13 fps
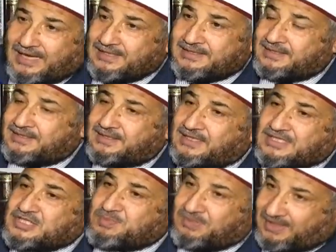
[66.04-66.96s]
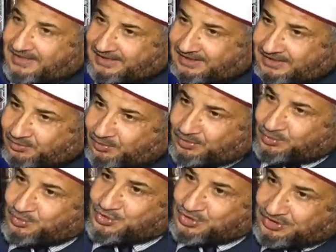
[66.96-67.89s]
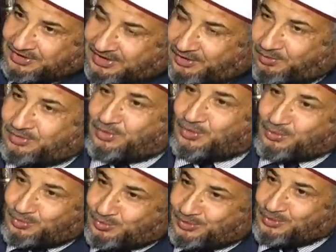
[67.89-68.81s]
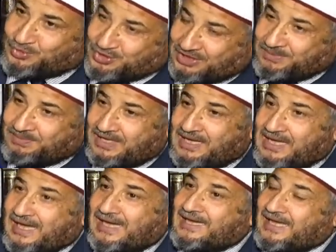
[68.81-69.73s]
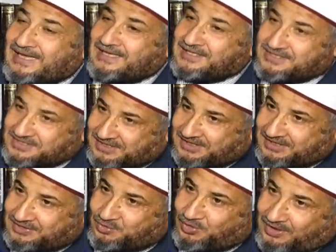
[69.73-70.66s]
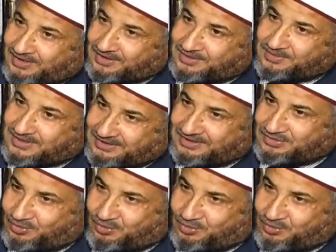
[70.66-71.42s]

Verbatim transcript: أن نسمع وننصت ونرد ونجيب على أي إنسان يعارض قضية